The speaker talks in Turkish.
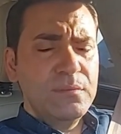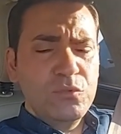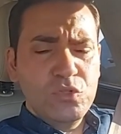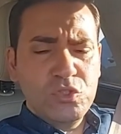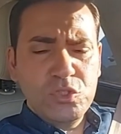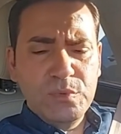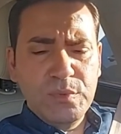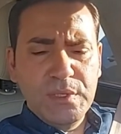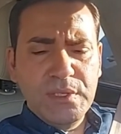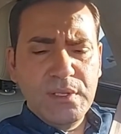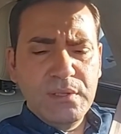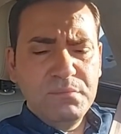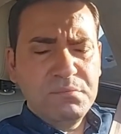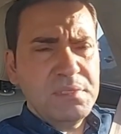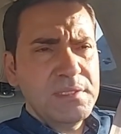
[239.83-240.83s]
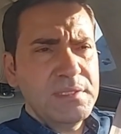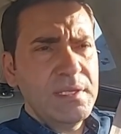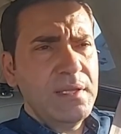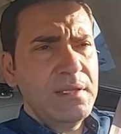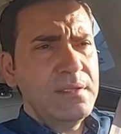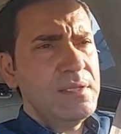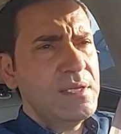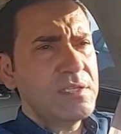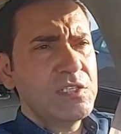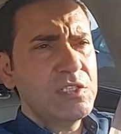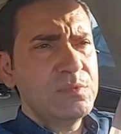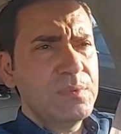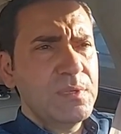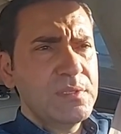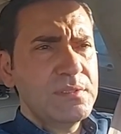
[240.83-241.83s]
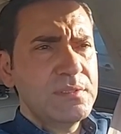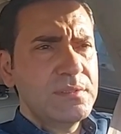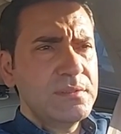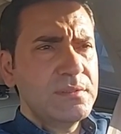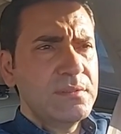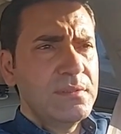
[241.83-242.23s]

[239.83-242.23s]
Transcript: Müslümana bize yakışmaz.